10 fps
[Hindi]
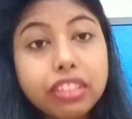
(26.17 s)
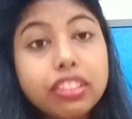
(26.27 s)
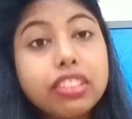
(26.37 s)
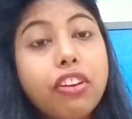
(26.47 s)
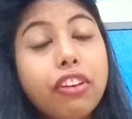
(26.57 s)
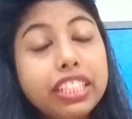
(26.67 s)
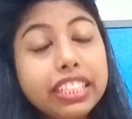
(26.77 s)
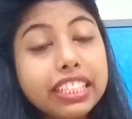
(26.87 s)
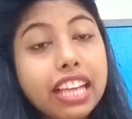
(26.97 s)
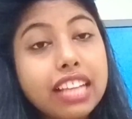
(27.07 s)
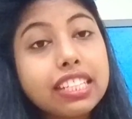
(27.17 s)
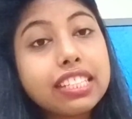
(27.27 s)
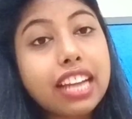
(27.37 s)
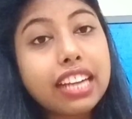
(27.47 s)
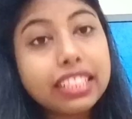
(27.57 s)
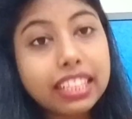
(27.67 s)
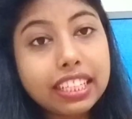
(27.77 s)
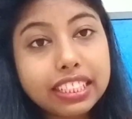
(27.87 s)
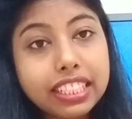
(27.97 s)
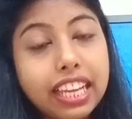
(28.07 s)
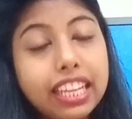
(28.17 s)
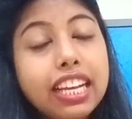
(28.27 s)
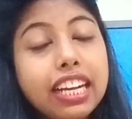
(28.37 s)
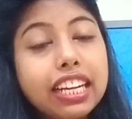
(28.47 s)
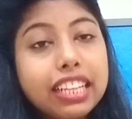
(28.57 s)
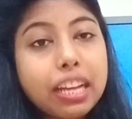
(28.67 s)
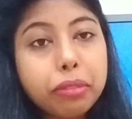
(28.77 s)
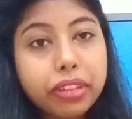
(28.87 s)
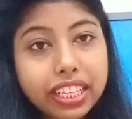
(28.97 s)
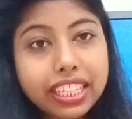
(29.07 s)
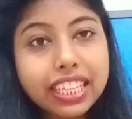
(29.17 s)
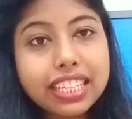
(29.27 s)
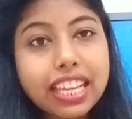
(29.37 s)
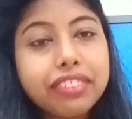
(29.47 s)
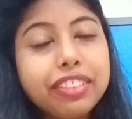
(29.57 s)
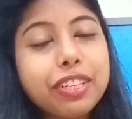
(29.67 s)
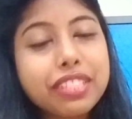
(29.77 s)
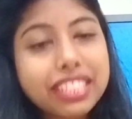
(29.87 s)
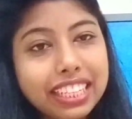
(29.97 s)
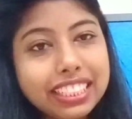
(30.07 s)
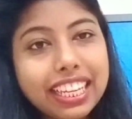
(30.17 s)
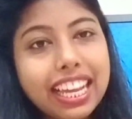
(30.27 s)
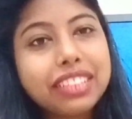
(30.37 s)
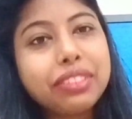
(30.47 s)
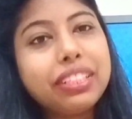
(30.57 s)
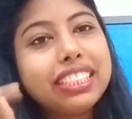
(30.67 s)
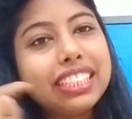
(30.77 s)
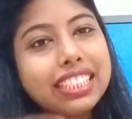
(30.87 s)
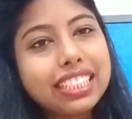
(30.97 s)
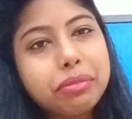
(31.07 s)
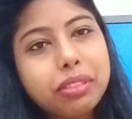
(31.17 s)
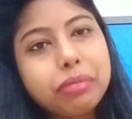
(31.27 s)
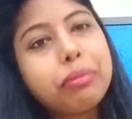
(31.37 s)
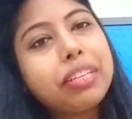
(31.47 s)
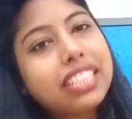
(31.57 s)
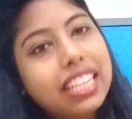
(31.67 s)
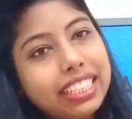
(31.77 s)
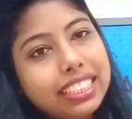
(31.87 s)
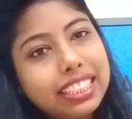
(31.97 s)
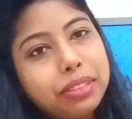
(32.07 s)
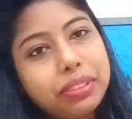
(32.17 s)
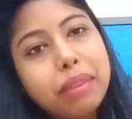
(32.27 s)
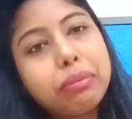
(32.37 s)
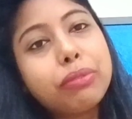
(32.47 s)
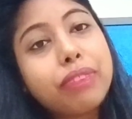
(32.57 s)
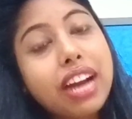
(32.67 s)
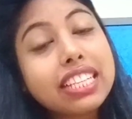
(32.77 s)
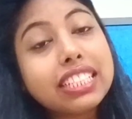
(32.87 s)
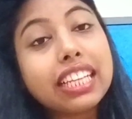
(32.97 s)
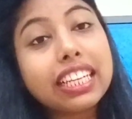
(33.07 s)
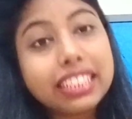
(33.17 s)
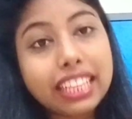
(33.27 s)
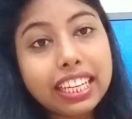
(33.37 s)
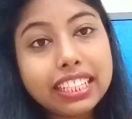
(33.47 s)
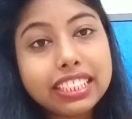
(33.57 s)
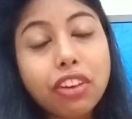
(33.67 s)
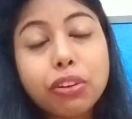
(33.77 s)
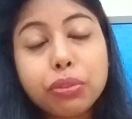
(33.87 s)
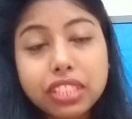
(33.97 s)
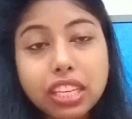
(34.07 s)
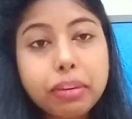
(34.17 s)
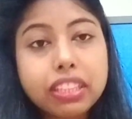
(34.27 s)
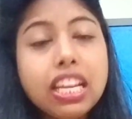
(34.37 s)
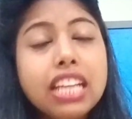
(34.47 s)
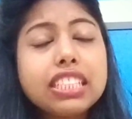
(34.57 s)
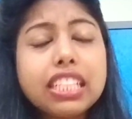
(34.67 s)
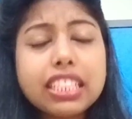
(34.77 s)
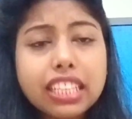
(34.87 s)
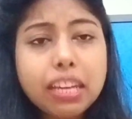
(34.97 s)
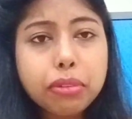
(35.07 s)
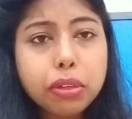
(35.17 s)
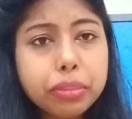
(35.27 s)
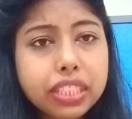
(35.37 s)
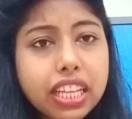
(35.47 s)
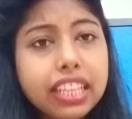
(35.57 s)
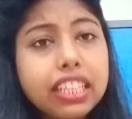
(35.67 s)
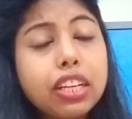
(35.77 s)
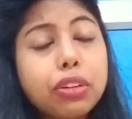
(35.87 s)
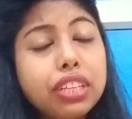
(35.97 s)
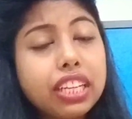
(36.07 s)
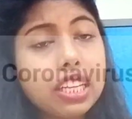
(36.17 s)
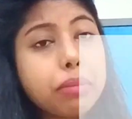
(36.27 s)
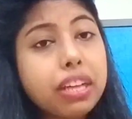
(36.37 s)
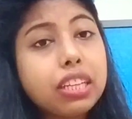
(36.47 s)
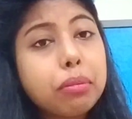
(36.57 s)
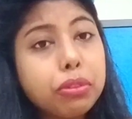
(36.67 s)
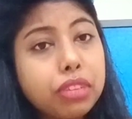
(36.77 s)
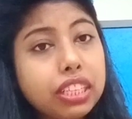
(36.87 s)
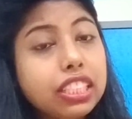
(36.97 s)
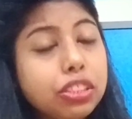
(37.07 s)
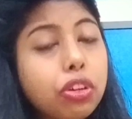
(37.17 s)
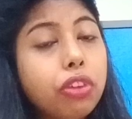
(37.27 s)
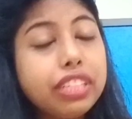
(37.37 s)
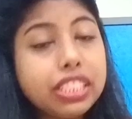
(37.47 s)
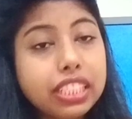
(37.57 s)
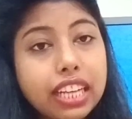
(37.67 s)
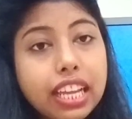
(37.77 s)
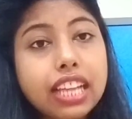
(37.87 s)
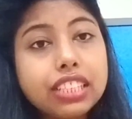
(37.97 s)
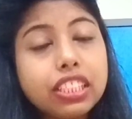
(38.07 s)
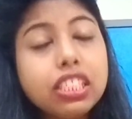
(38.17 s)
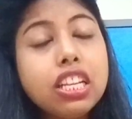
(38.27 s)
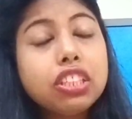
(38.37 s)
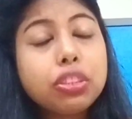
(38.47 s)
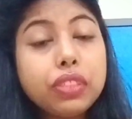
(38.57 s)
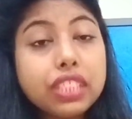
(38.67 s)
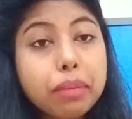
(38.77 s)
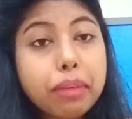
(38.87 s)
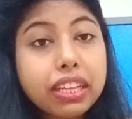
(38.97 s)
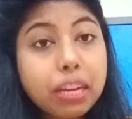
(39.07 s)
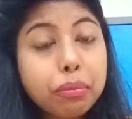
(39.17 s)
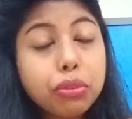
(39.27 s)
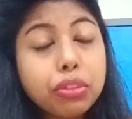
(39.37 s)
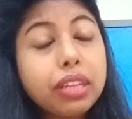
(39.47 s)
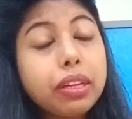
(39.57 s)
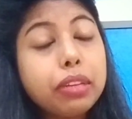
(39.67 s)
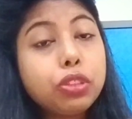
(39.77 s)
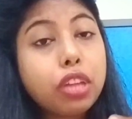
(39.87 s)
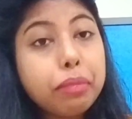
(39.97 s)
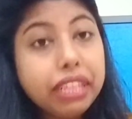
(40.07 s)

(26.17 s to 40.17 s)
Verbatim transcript: ने ऑलरेडी क्लासेस स्टार्ट कर दिया है अगर आप लोगों ने ये सारे वीडियोज़ नहीं देखा है तो नीचे डिस्क्रिप्शन पर मैं इसका लिंक दे दूँगी आप लोग वहाँ से जाके देख लीजिए और उसके बाद जैसे कि आप लोगों को पता है कोरोना के बाद आप लोगों का ये जो कोविड चल रहा है आजकल तो इसके बाद आप लोग लोगों का जो एम